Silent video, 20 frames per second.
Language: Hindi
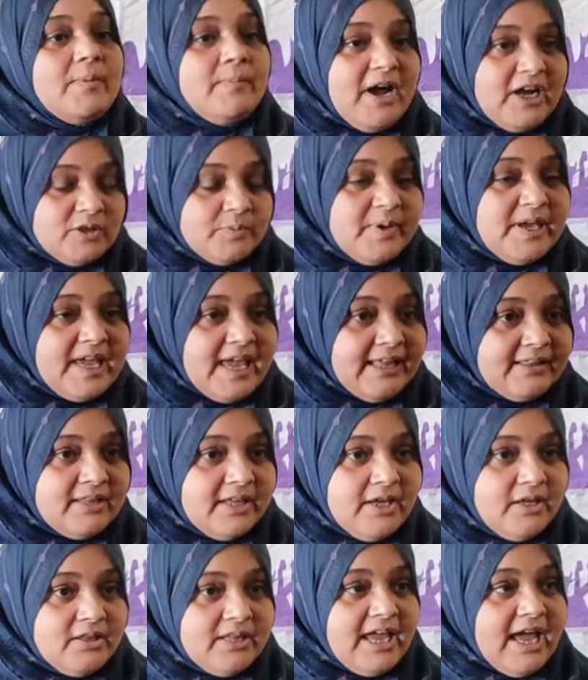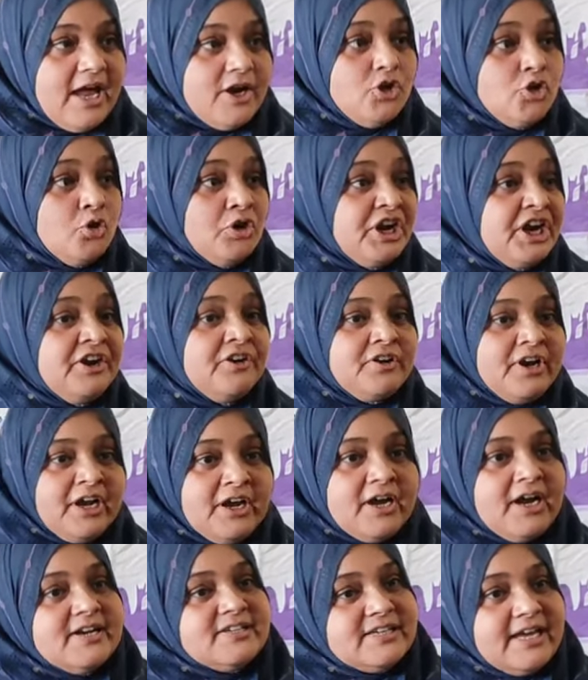भक्त भी कहते हैं दे आर यूरिन
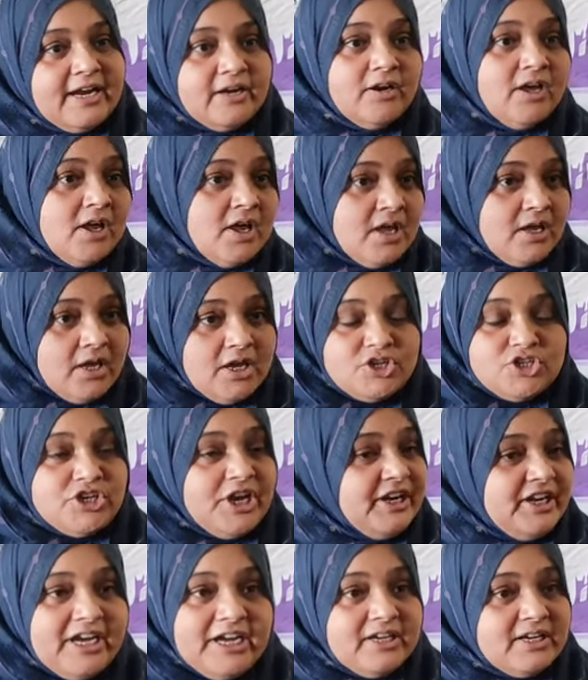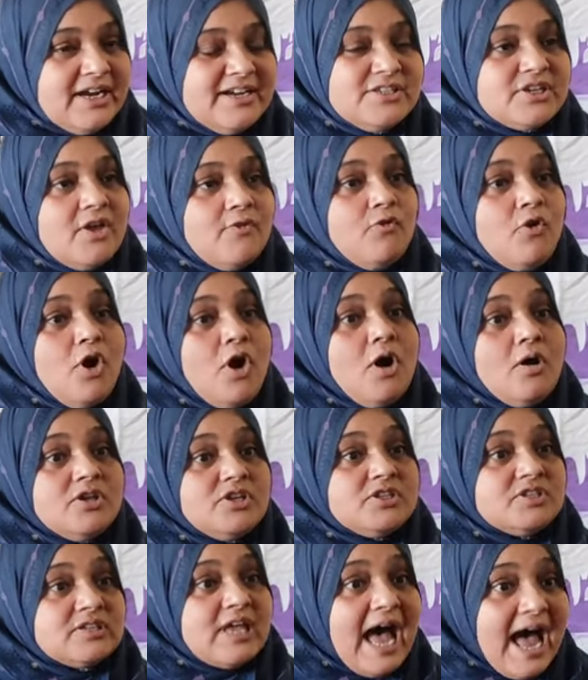ड्रिंकर्स एंड शिट ईटर्स कि वो
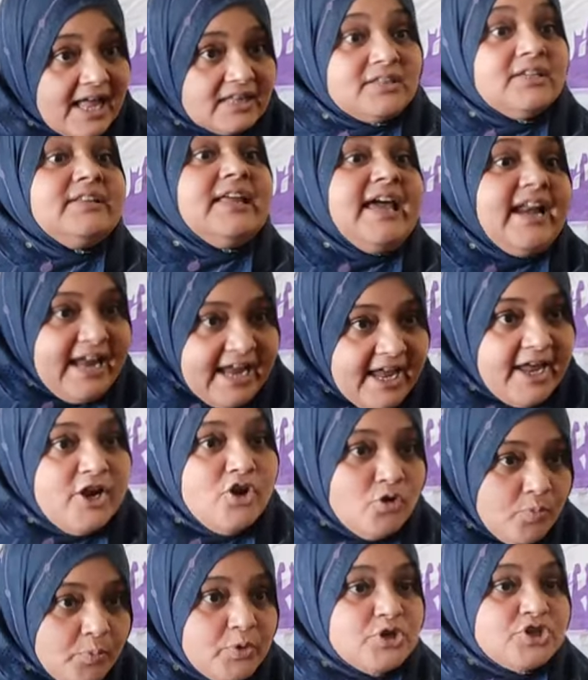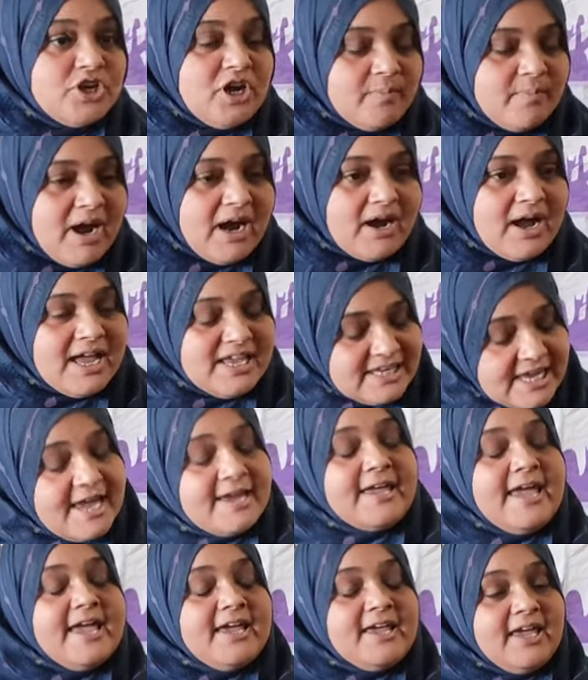साथ दे रहे हैं नुपुर शर्मा का ये
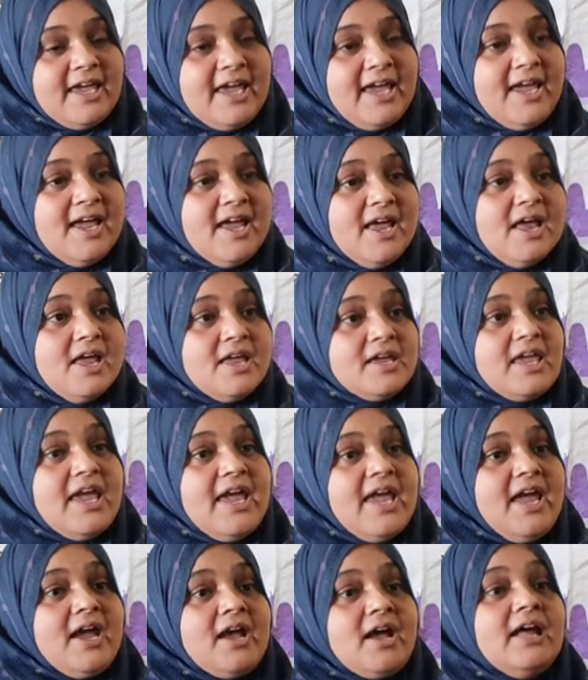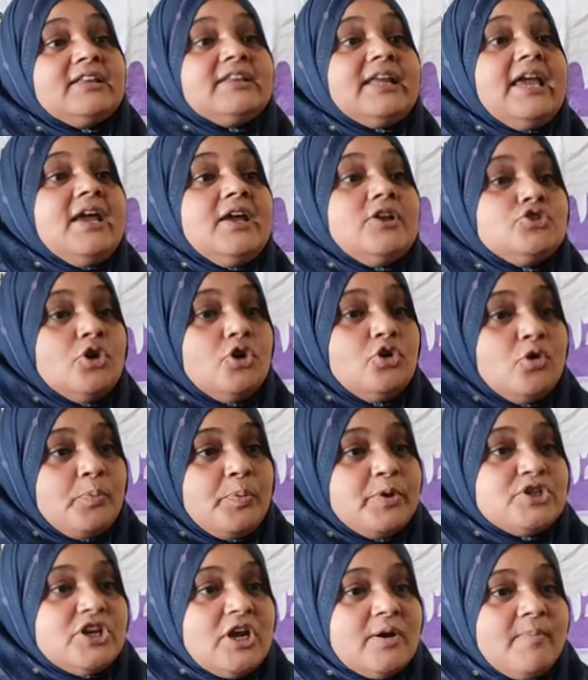कह के कि कतई जो
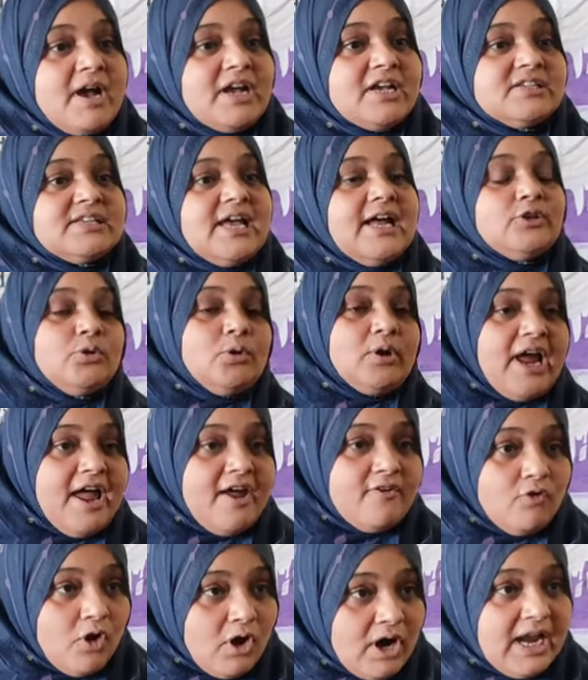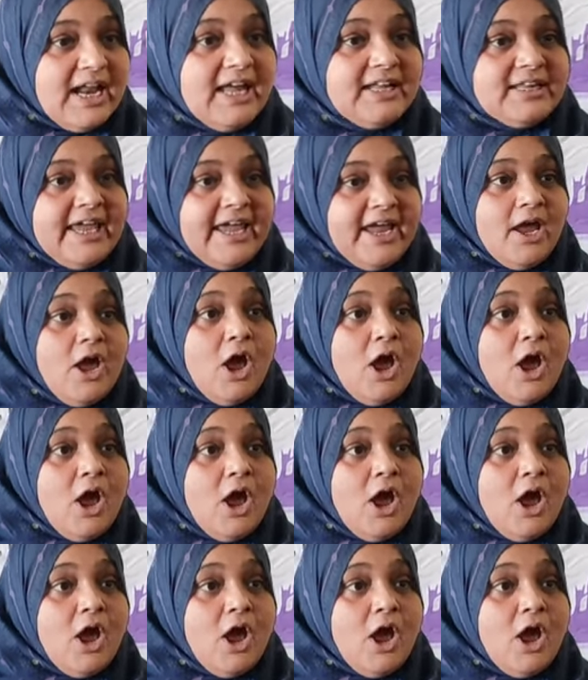नुपुर शर्मा के साथ हो रहा है वो गलत है